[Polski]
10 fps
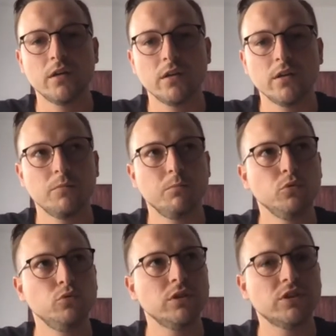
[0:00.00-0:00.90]
Y,
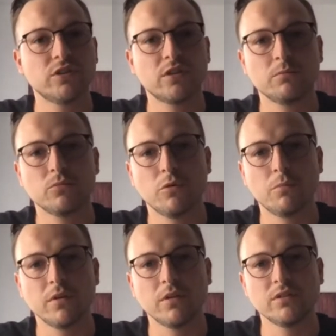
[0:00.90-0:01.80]
buduje się tam
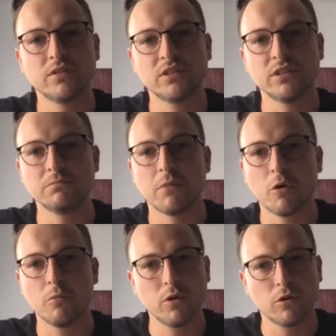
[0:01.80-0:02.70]
domy z
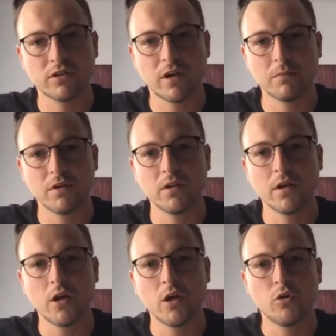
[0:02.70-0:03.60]
małymi
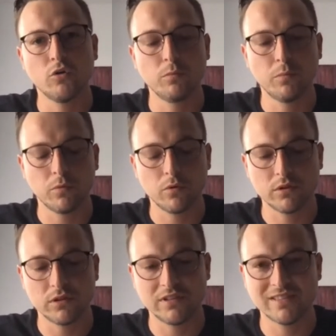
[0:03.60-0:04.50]
oknami lub
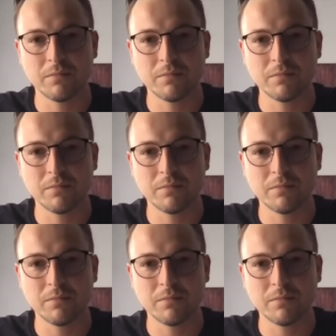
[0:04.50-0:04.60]
y,